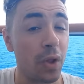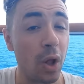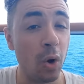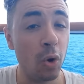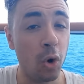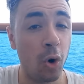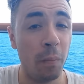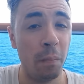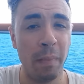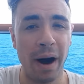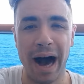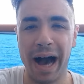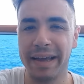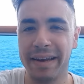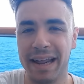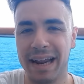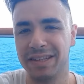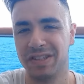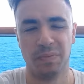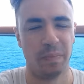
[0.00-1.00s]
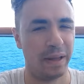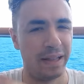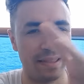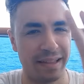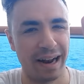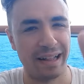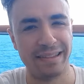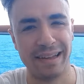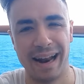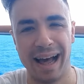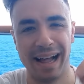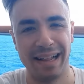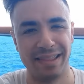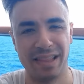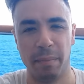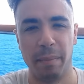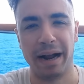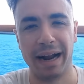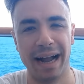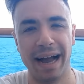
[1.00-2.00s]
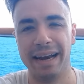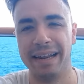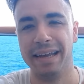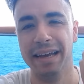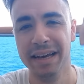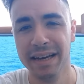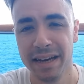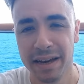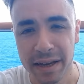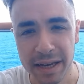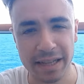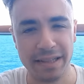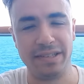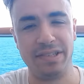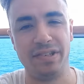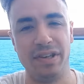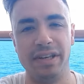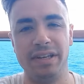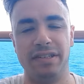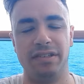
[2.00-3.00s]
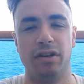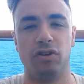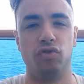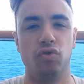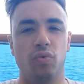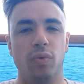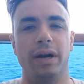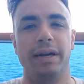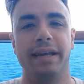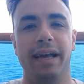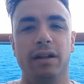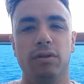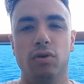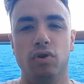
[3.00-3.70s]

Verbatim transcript: con Miners, mentre l'Atalanta magari insiste su qualche altro